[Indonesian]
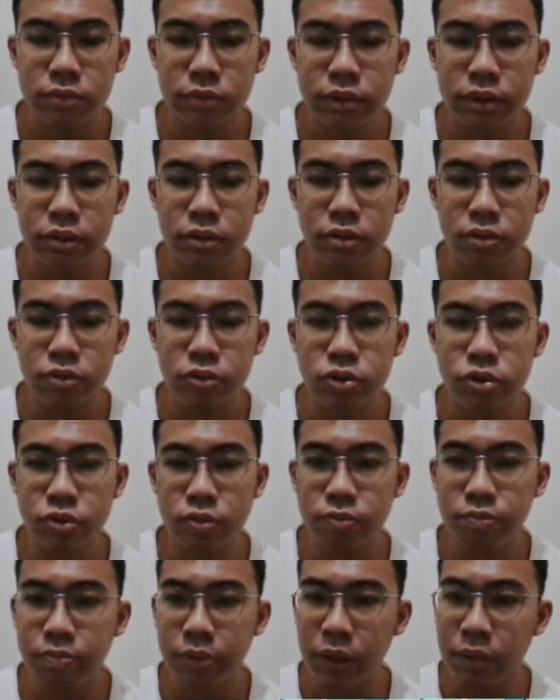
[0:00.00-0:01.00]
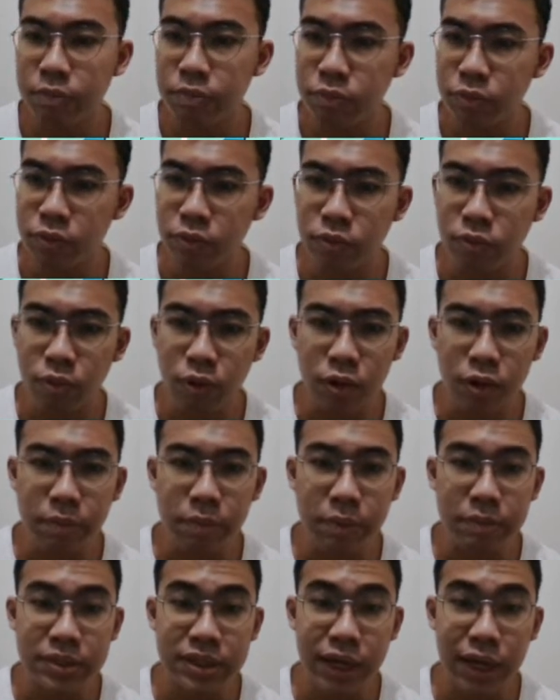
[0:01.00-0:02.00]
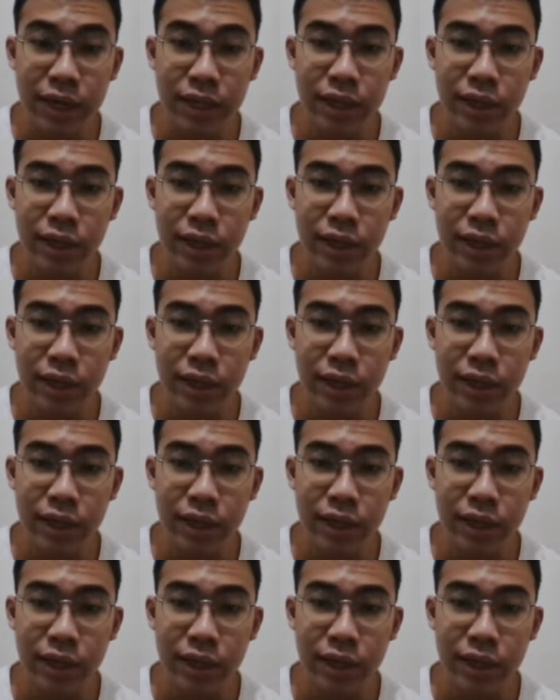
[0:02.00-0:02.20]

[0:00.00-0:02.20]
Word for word: 740. Wow, lebih besar lagi ya.